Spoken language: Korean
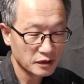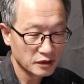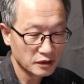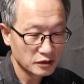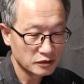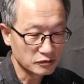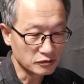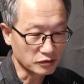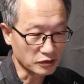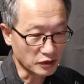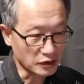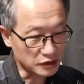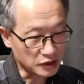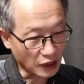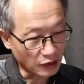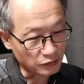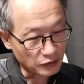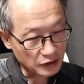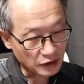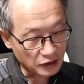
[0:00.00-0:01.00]
우리가
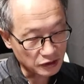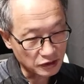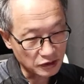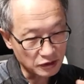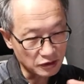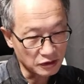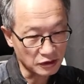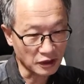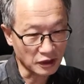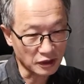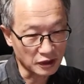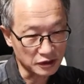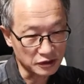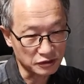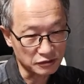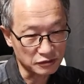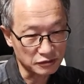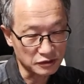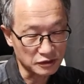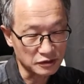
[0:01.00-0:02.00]
잠을 깨서 일어나
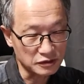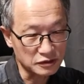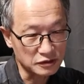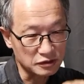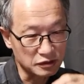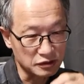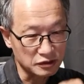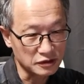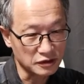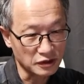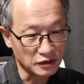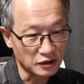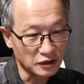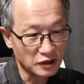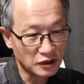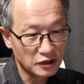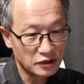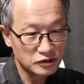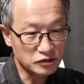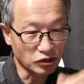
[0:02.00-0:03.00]
가지고서 이제
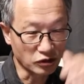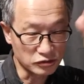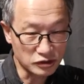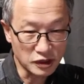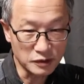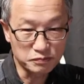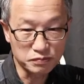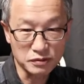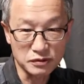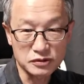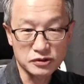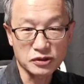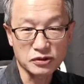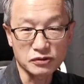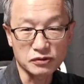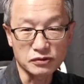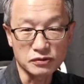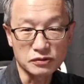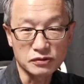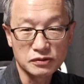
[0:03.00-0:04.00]
전기불을
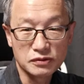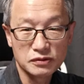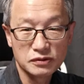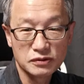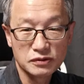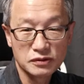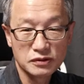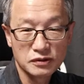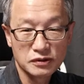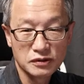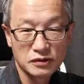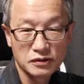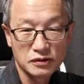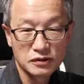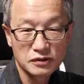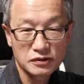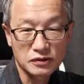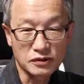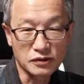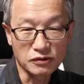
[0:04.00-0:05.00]
켜고
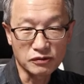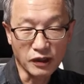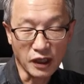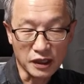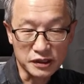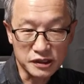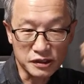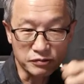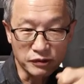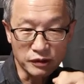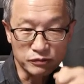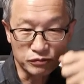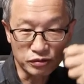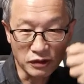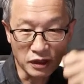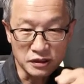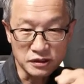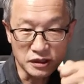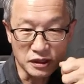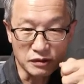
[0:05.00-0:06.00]
그리고 아침에 물
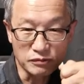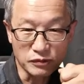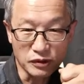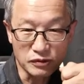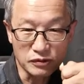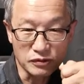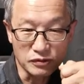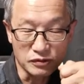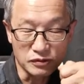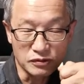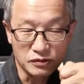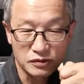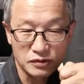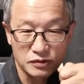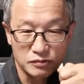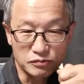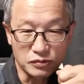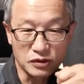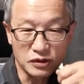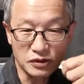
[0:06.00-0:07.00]
한 잔을 먹고
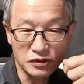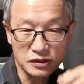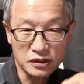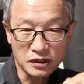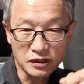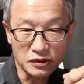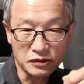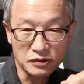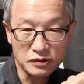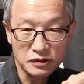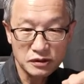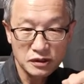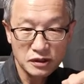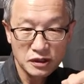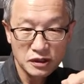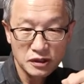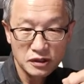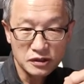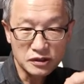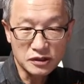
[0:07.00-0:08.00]
뭐 이러잖아요.
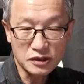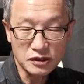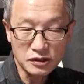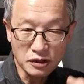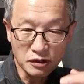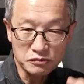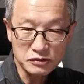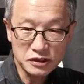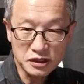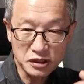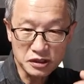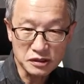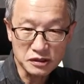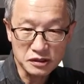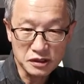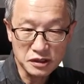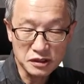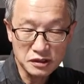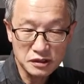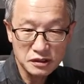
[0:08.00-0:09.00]
이게 너무
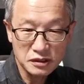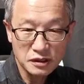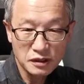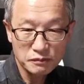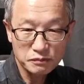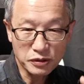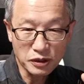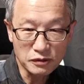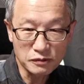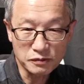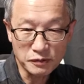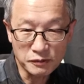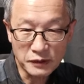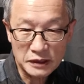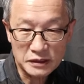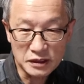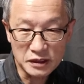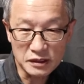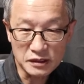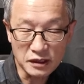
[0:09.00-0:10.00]
지극히 평범한
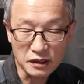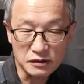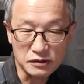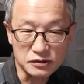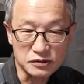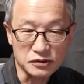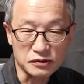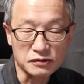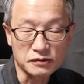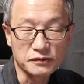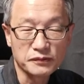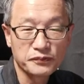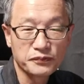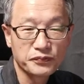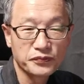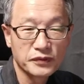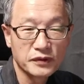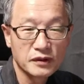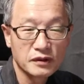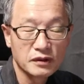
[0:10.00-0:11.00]
일이다 그죠.
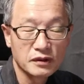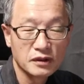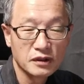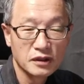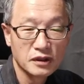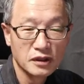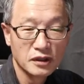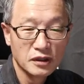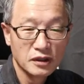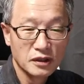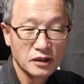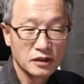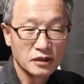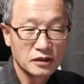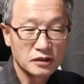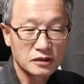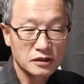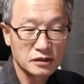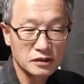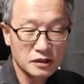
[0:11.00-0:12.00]

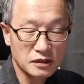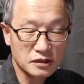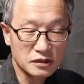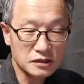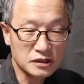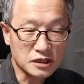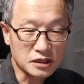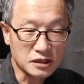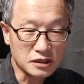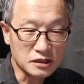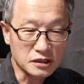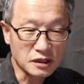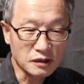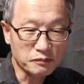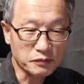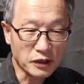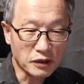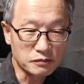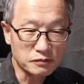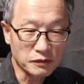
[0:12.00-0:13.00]
근데 그 지극히
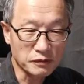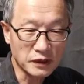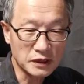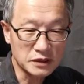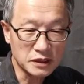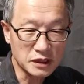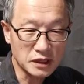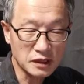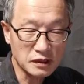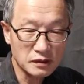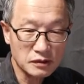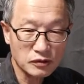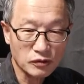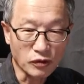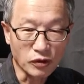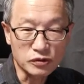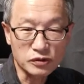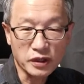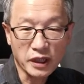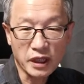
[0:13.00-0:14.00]
평범한 일이
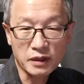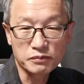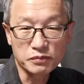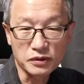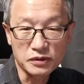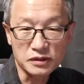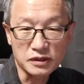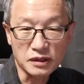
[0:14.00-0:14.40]
곧 행복이다